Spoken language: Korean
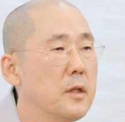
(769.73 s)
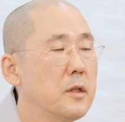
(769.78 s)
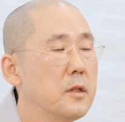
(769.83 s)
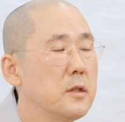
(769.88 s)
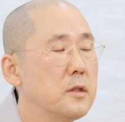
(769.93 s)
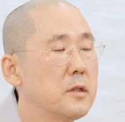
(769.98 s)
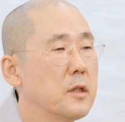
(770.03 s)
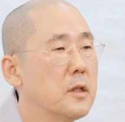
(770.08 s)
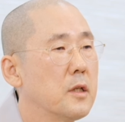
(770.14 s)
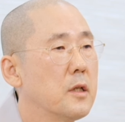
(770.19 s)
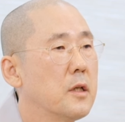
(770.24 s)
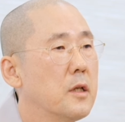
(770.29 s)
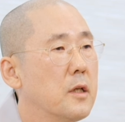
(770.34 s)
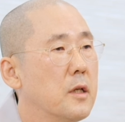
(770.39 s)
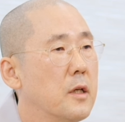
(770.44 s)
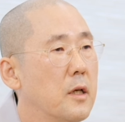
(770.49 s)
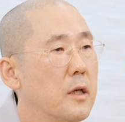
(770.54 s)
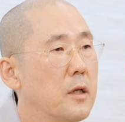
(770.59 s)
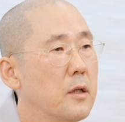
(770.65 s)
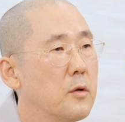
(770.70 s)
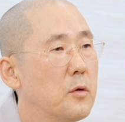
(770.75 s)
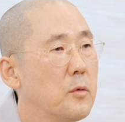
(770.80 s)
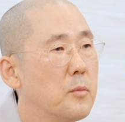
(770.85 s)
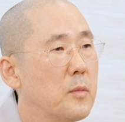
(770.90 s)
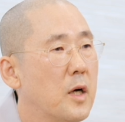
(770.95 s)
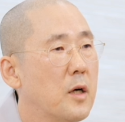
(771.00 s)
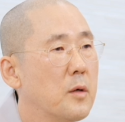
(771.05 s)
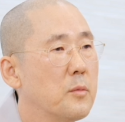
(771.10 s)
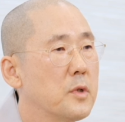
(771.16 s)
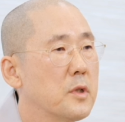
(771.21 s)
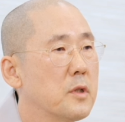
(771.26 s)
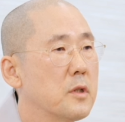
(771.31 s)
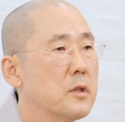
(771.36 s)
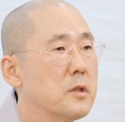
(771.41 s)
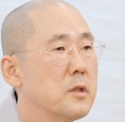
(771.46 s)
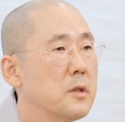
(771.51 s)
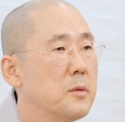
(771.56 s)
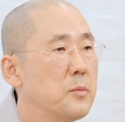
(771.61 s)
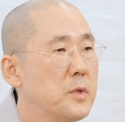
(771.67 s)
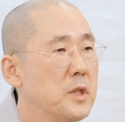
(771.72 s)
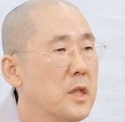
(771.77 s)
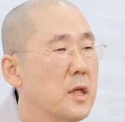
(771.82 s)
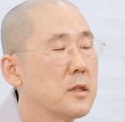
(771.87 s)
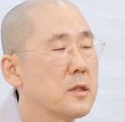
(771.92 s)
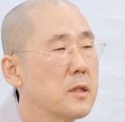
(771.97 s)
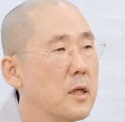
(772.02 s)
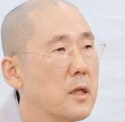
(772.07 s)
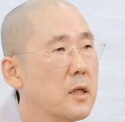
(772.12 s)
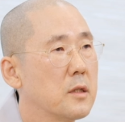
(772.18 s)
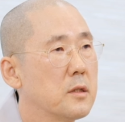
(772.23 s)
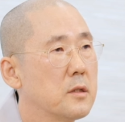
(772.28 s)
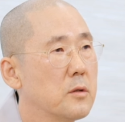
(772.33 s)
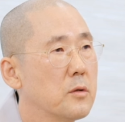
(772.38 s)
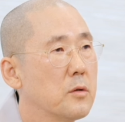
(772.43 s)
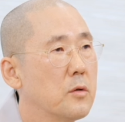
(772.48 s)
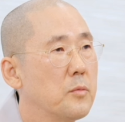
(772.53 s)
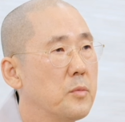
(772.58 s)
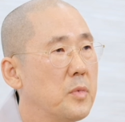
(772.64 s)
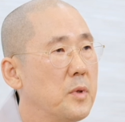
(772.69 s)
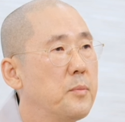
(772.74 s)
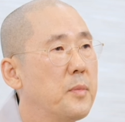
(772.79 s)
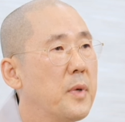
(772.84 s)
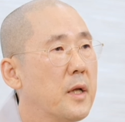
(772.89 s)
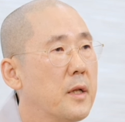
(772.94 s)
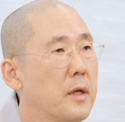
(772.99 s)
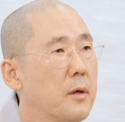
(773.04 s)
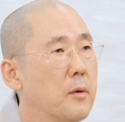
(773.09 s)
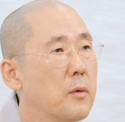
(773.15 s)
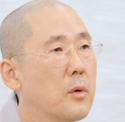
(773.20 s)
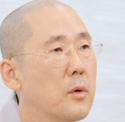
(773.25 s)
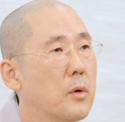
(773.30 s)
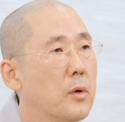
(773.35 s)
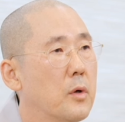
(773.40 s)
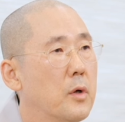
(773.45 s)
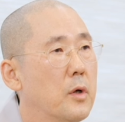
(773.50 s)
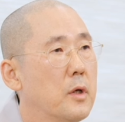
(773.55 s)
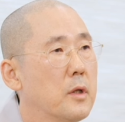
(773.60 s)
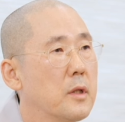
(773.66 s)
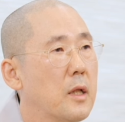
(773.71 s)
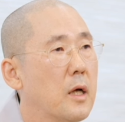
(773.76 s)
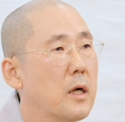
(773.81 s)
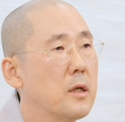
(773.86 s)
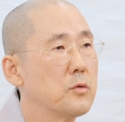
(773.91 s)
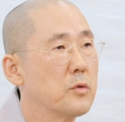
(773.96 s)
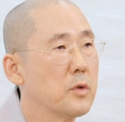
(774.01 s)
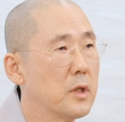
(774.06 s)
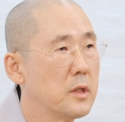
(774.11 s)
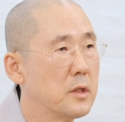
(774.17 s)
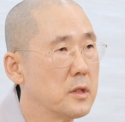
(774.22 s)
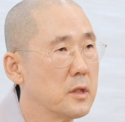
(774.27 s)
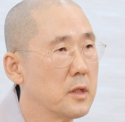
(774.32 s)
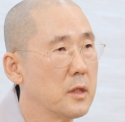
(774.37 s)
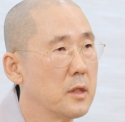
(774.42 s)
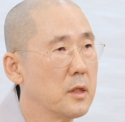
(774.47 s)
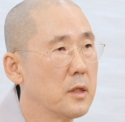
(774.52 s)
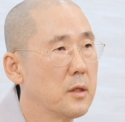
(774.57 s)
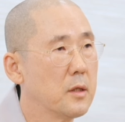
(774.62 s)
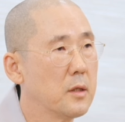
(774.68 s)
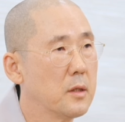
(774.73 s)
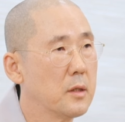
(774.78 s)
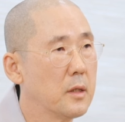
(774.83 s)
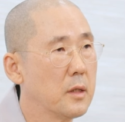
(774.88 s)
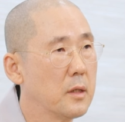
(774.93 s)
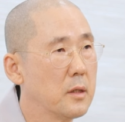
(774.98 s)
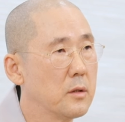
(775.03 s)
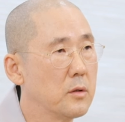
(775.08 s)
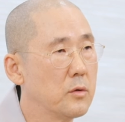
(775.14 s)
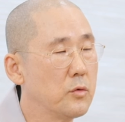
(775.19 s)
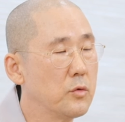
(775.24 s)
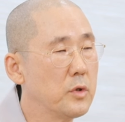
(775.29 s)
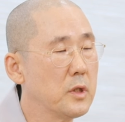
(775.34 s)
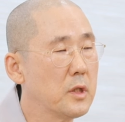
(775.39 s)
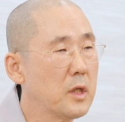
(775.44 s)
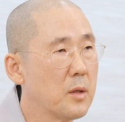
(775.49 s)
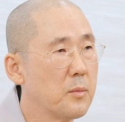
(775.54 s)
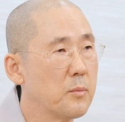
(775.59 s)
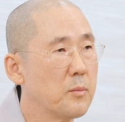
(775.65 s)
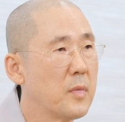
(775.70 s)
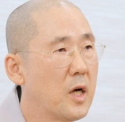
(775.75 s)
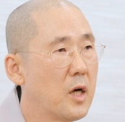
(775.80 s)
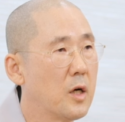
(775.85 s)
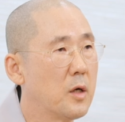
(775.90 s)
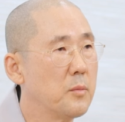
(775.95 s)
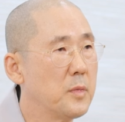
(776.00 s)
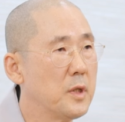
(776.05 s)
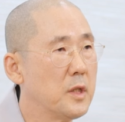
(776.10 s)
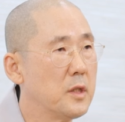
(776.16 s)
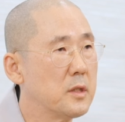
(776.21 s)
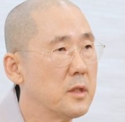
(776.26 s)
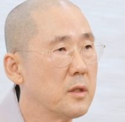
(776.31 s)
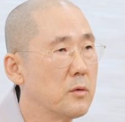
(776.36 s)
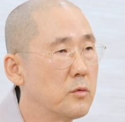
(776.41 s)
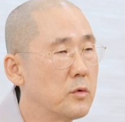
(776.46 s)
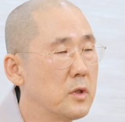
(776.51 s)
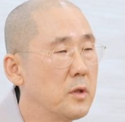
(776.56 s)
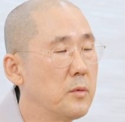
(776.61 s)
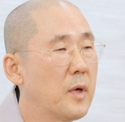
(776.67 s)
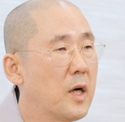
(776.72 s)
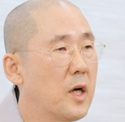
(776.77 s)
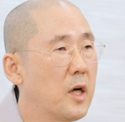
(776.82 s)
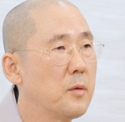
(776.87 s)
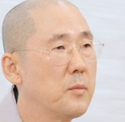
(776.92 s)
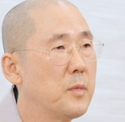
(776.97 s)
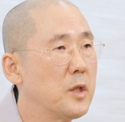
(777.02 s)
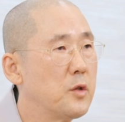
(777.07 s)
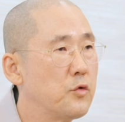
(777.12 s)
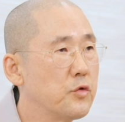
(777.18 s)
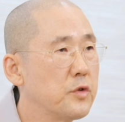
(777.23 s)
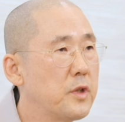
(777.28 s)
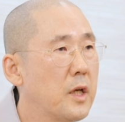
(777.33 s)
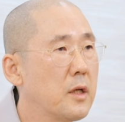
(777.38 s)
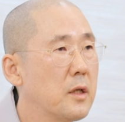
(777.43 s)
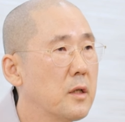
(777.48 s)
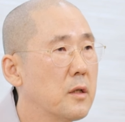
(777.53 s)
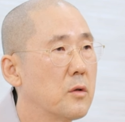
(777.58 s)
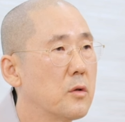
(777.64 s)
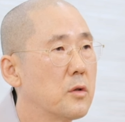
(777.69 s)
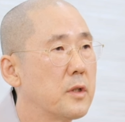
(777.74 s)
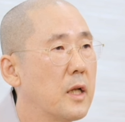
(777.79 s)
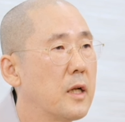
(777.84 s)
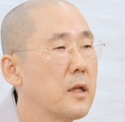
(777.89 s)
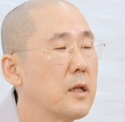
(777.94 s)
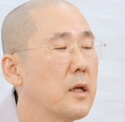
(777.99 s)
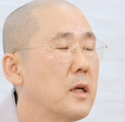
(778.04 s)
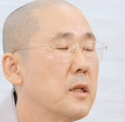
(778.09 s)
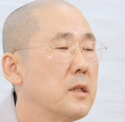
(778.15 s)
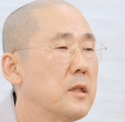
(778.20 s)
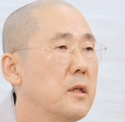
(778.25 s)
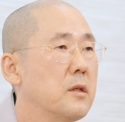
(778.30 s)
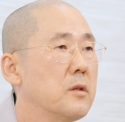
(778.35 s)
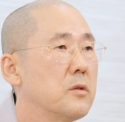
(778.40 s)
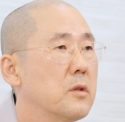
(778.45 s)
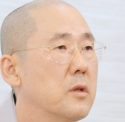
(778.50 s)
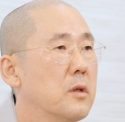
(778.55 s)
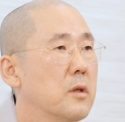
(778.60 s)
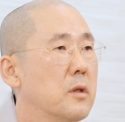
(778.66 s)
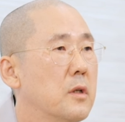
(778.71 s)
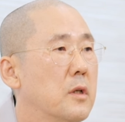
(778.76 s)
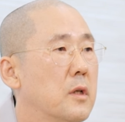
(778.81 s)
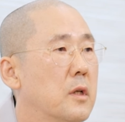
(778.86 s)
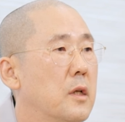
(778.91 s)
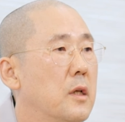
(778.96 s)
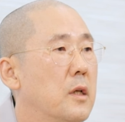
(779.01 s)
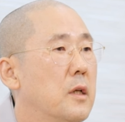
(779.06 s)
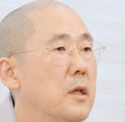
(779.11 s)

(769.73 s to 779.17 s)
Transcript: 이제 해로운 마음들은 점차 사라지고 빛바래고, 나중에 이제 유익한 마음이 이제 우리 마음의 주된 걸로 될 거 아니에요, 그죠? 네.